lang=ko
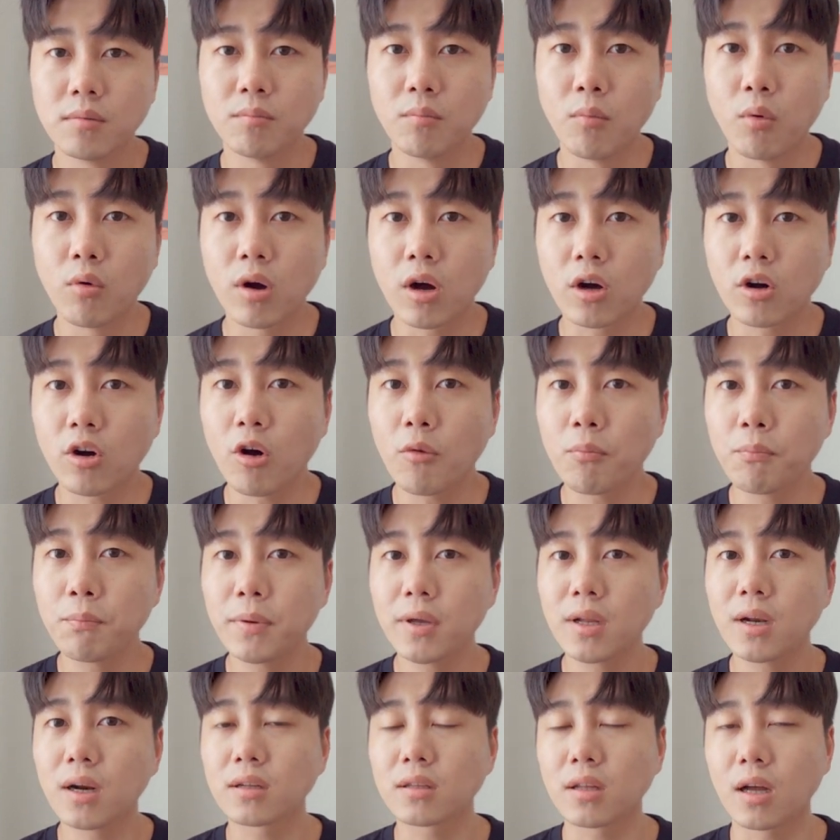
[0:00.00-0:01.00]
뭔가
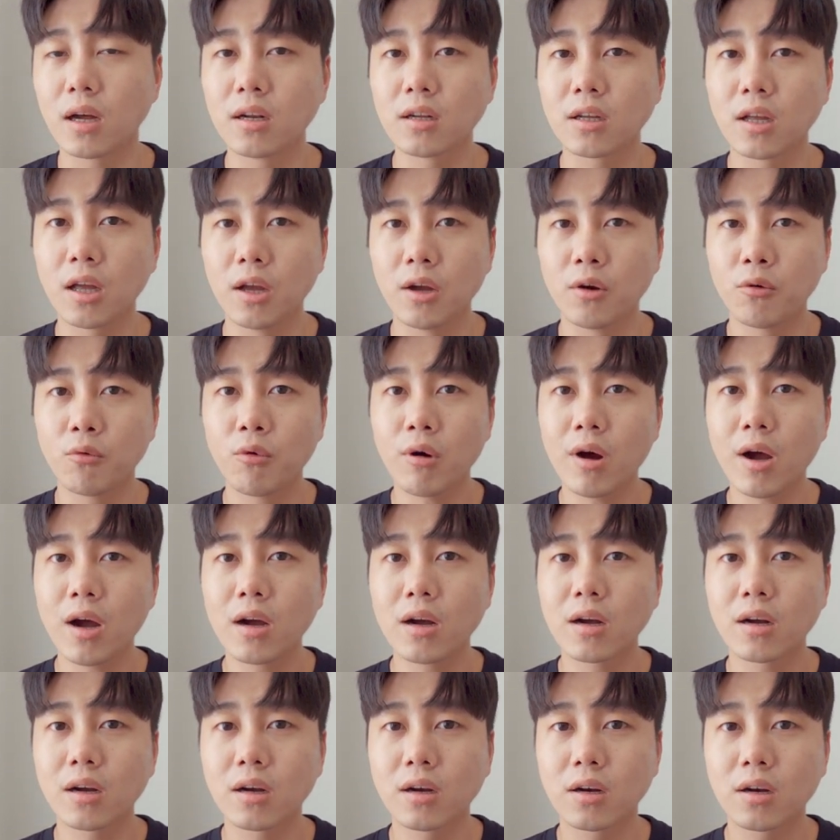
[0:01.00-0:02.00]
커피랑 다르게
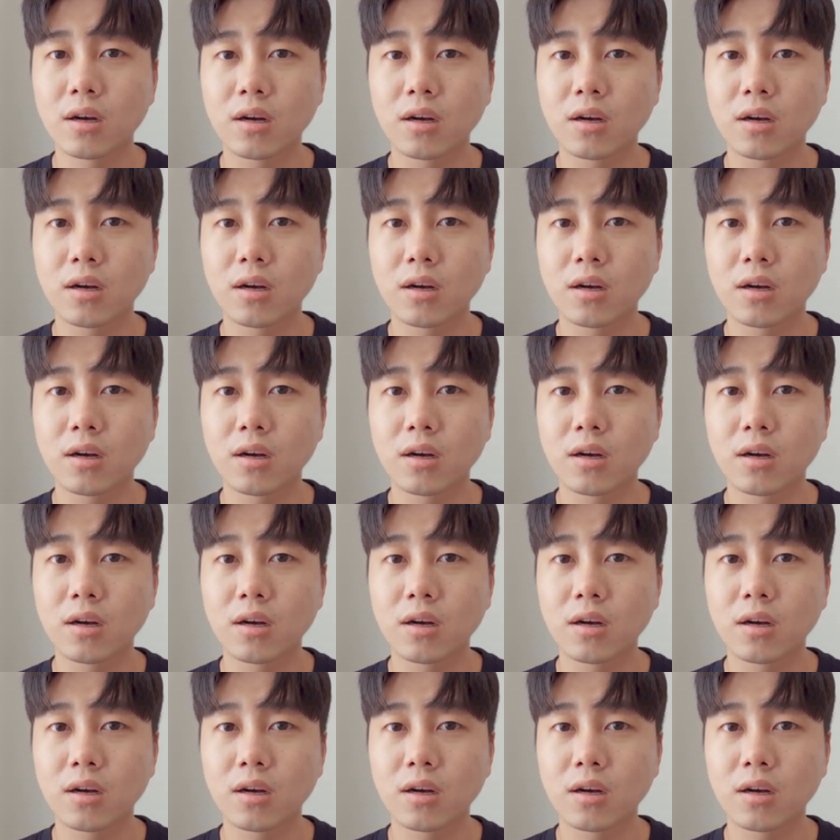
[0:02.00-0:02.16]
확